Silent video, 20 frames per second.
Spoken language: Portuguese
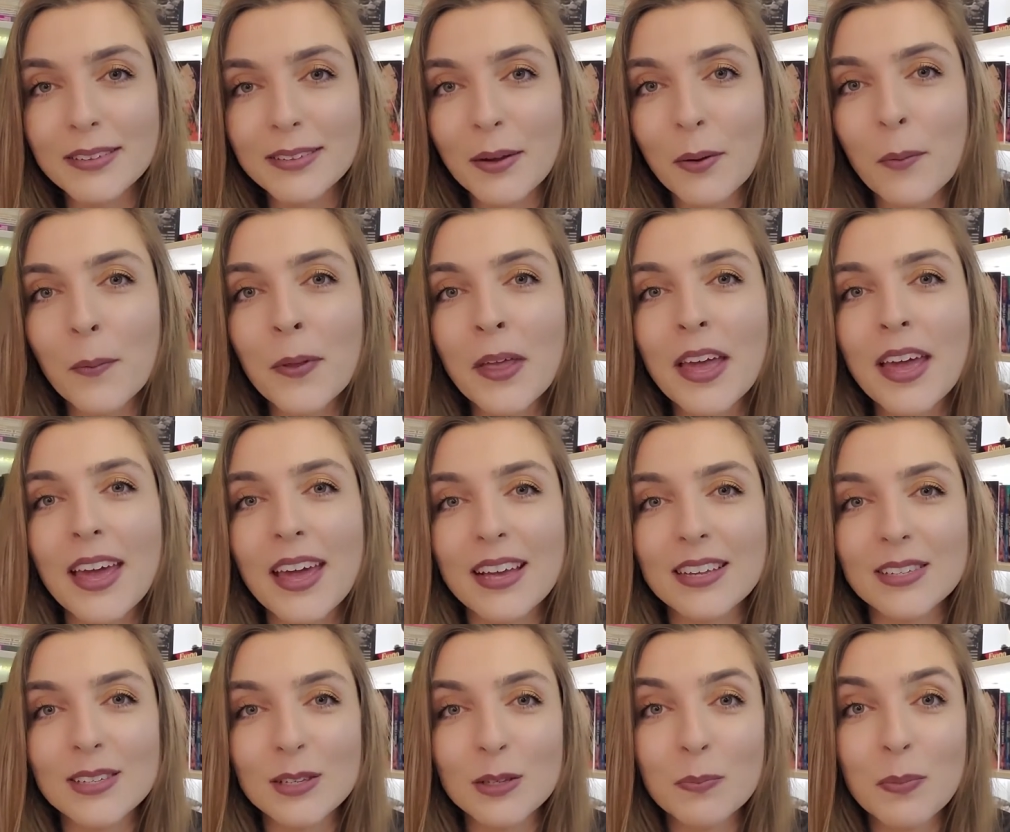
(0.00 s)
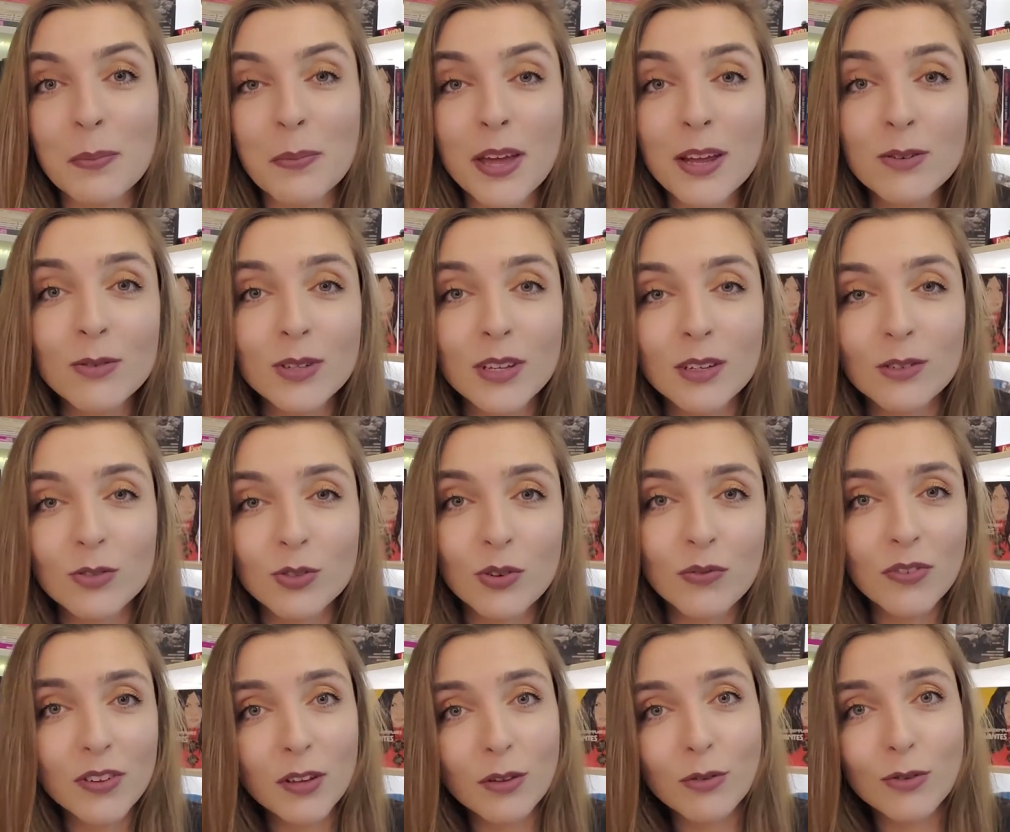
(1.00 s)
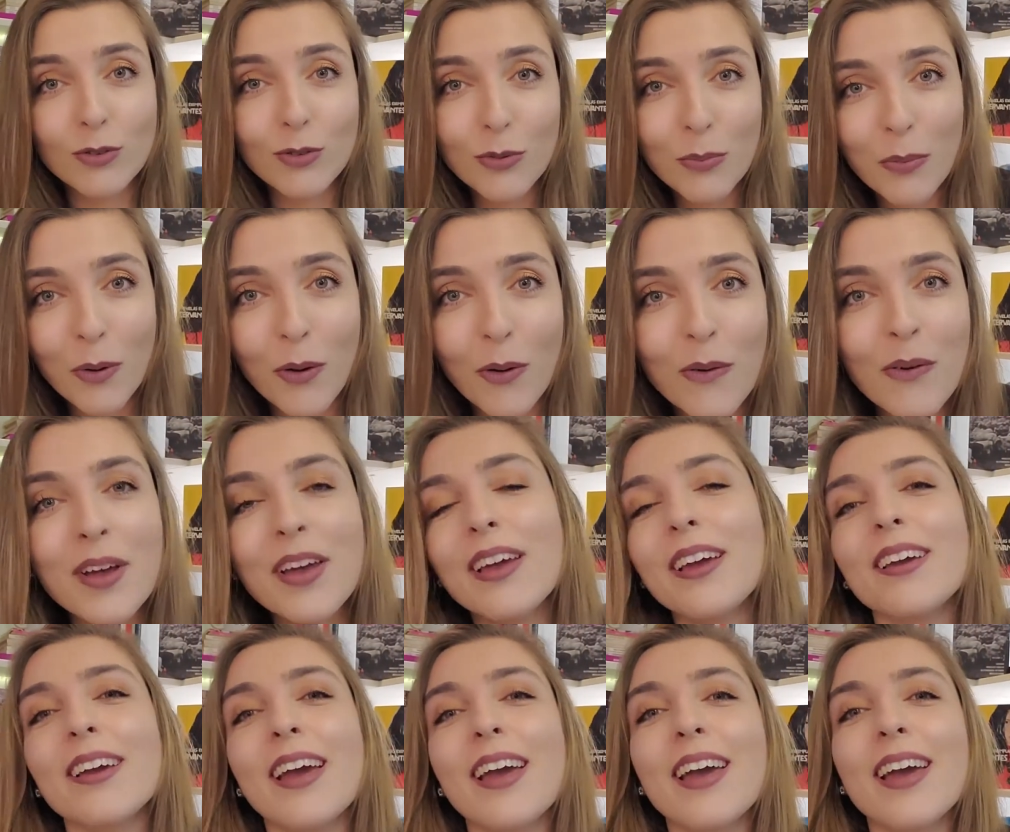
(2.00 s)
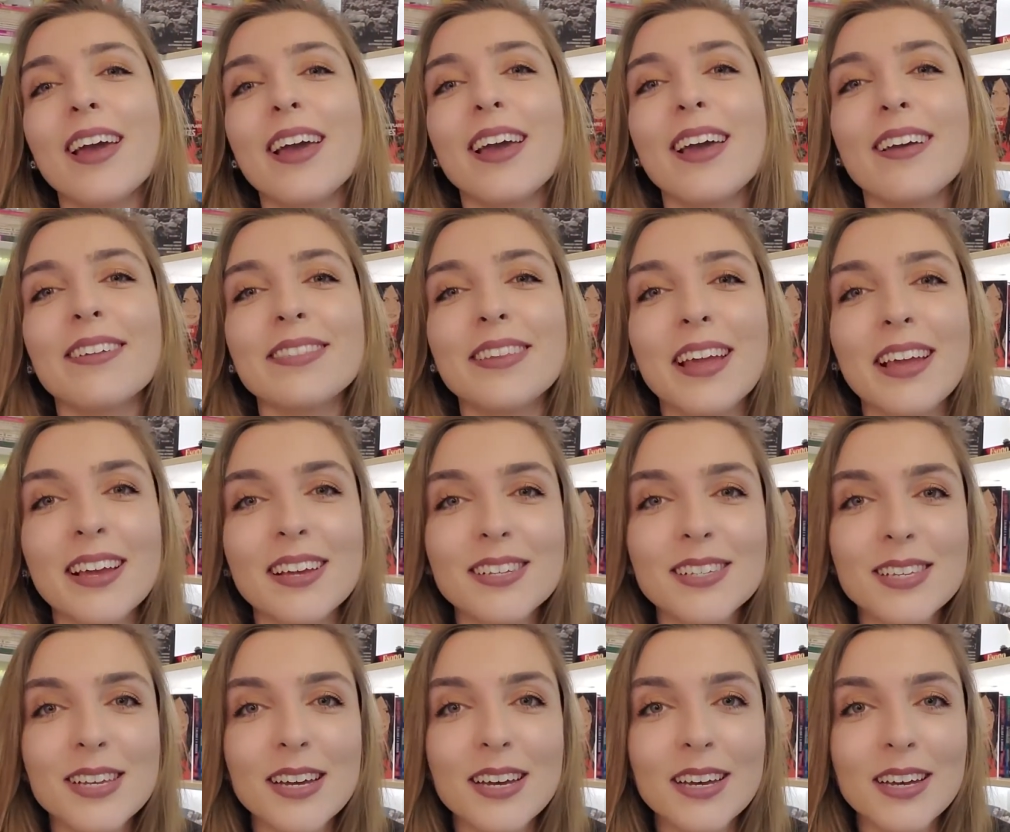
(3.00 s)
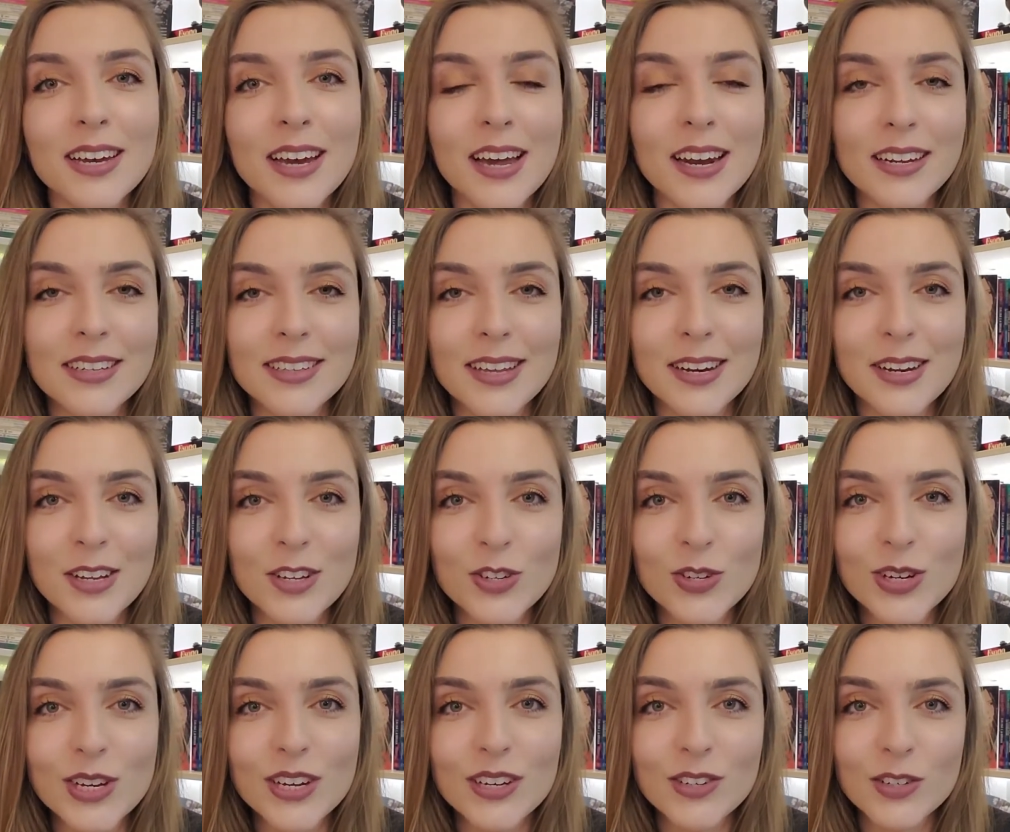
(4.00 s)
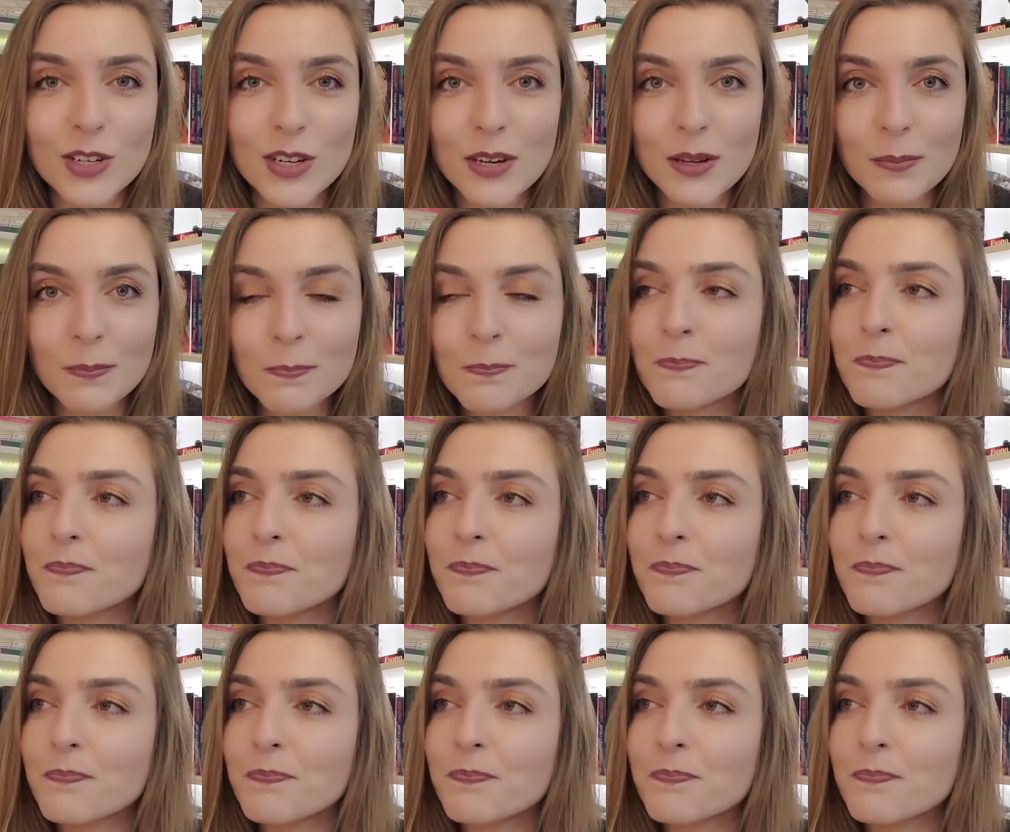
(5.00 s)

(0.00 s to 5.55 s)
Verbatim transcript: Então, esses primeiros anos de vida do Drummond é, tem essa característica de